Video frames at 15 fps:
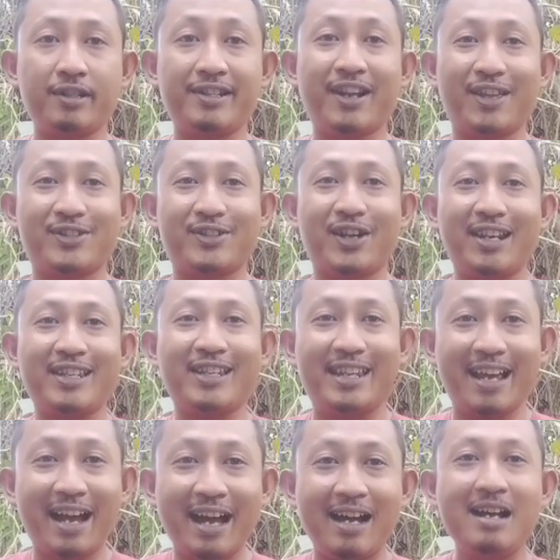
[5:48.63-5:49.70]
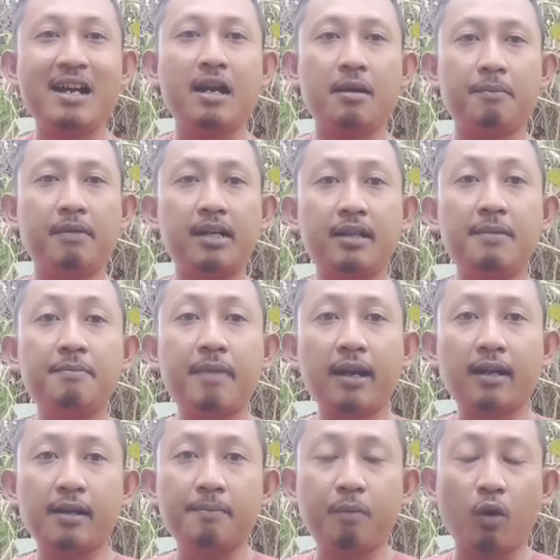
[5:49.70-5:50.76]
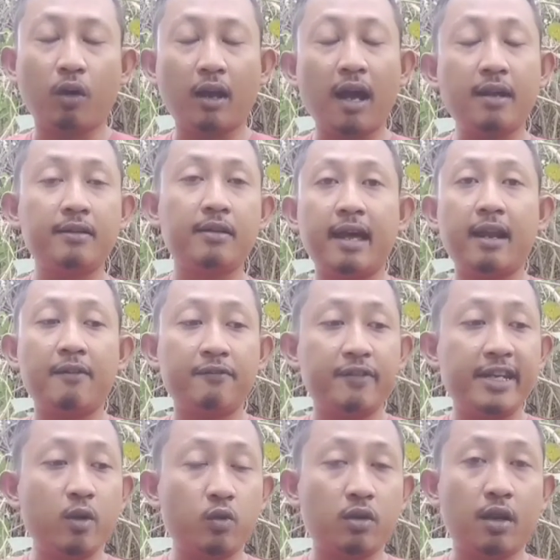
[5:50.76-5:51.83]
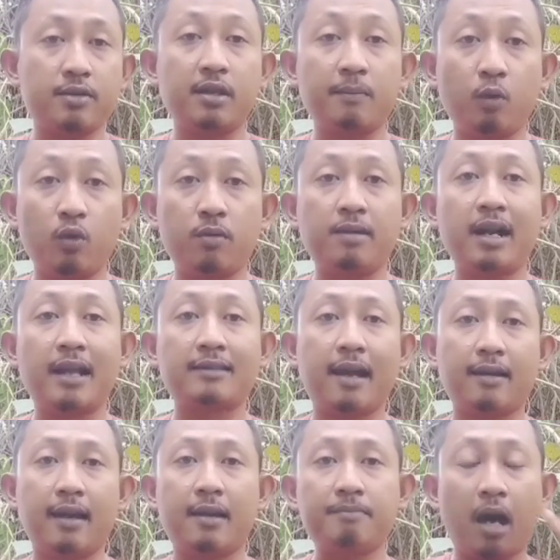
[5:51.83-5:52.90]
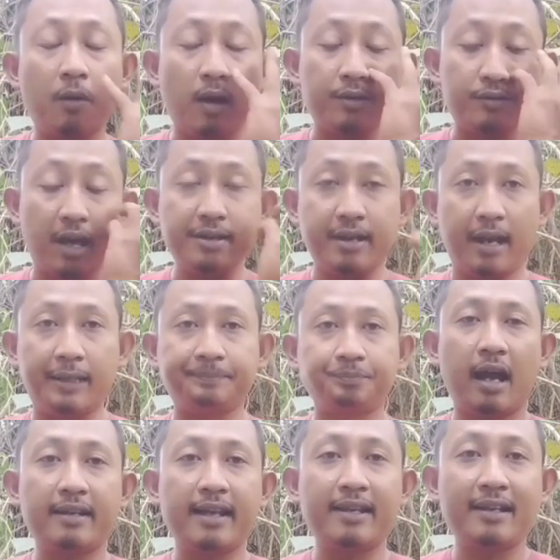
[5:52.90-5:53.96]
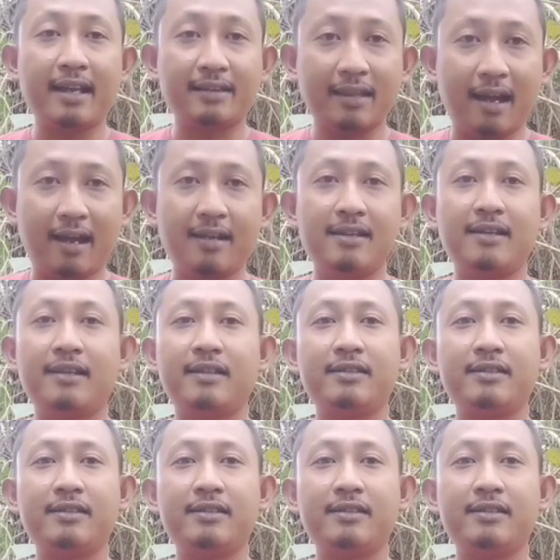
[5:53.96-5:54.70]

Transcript: Jelas sekali dia menggembar-gemborkan dalam video tersebut mengatakan bahwasanya andai kata